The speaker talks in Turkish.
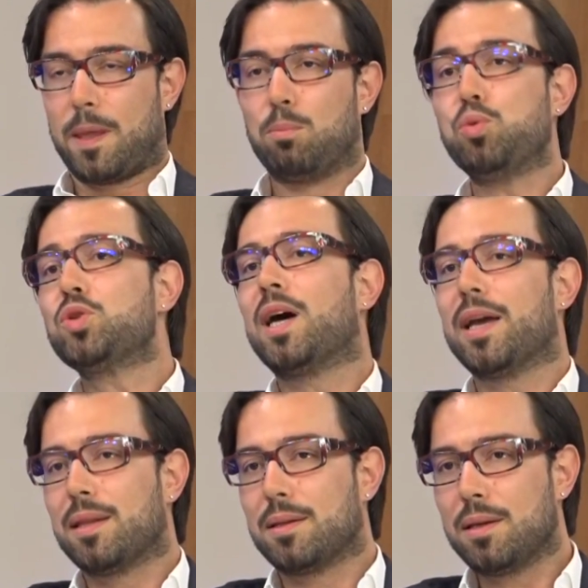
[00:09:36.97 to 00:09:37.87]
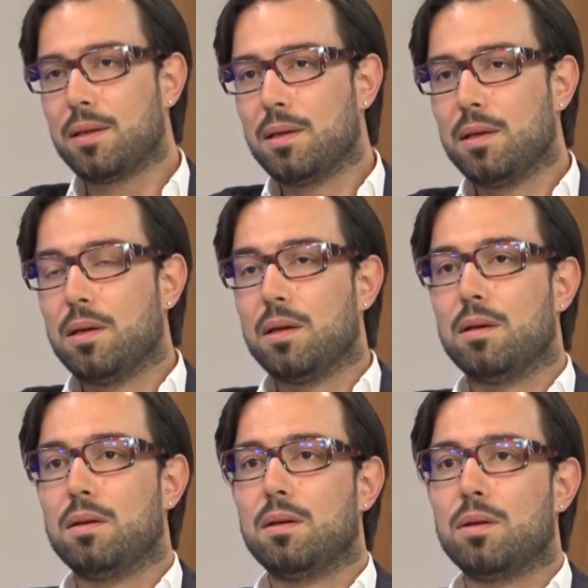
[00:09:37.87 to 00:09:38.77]
Bu sayede de
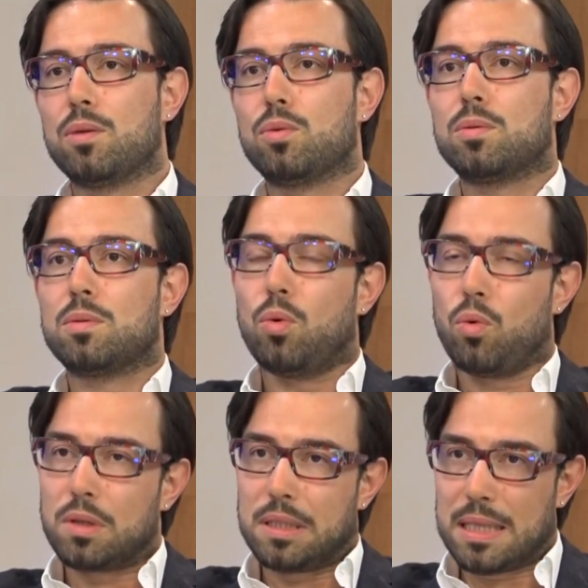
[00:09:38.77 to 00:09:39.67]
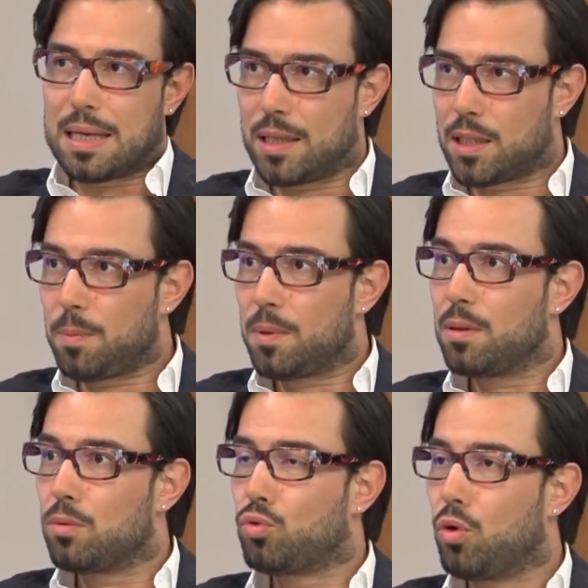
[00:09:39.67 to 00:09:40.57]
e, göz geriletip içeri
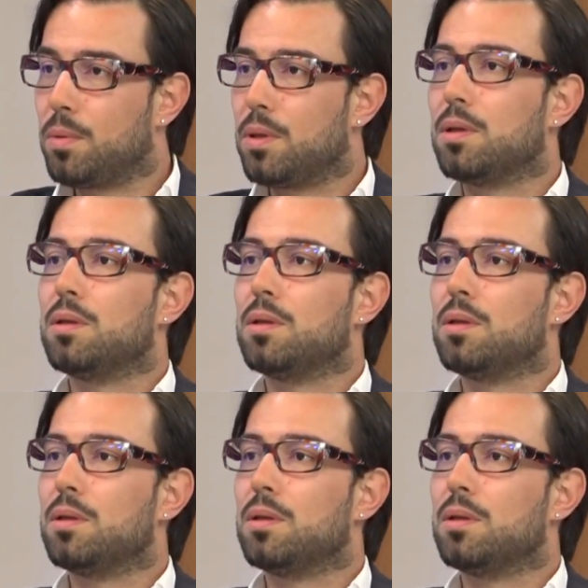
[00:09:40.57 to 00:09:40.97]
doğru mu veriyorsunuz?